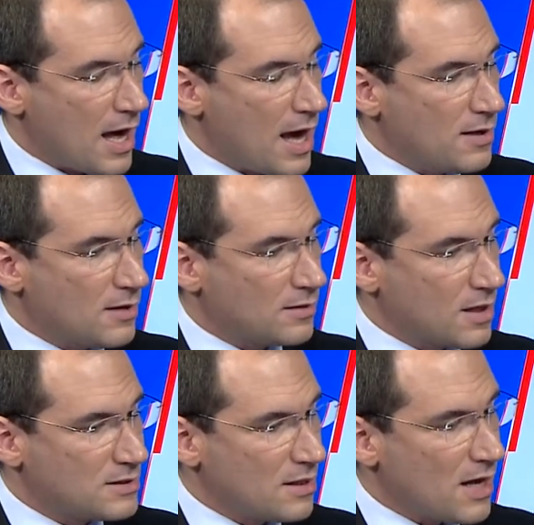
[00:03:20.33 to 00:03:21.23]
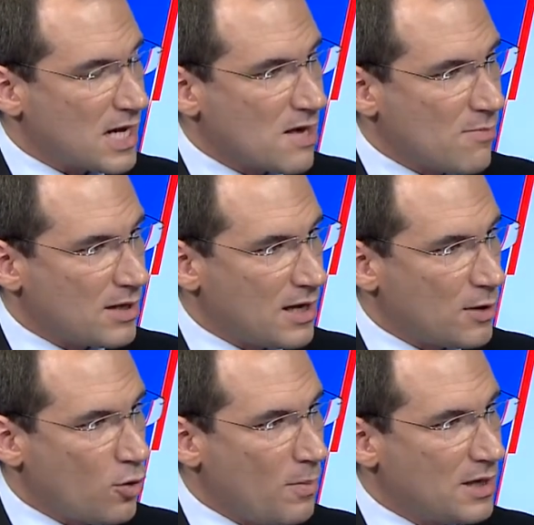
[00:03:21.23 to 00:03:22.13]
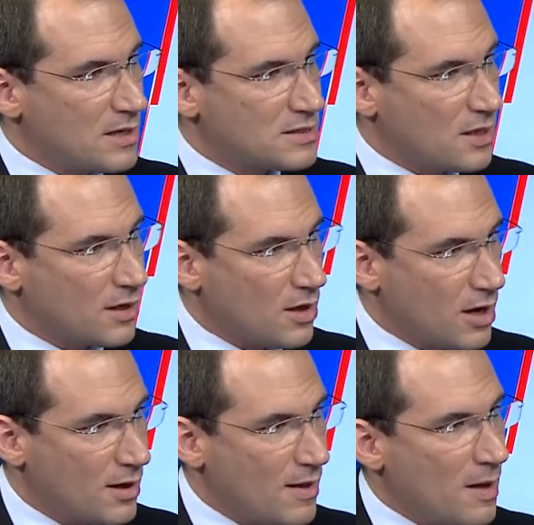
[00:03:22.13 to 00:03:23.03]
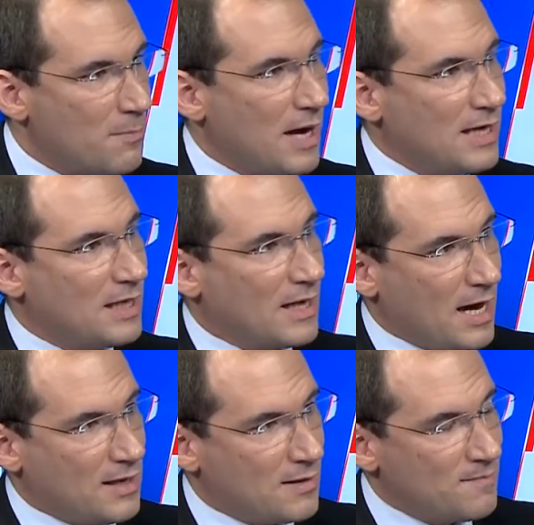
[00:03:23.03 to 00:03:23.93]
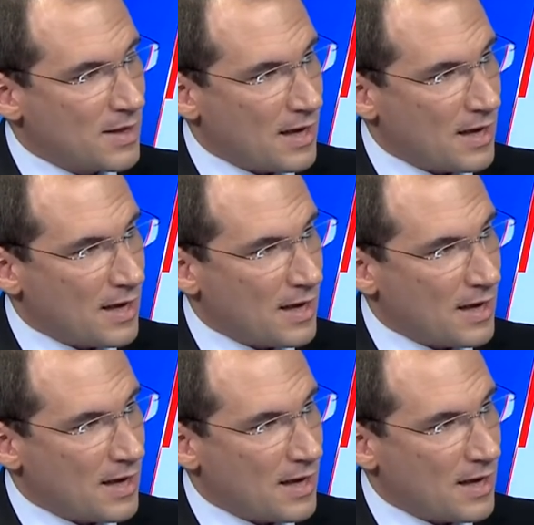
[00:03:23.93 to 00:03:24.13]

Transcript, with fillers: أن تصل اليمن إلى نوع من الاستقرار بعيدا عن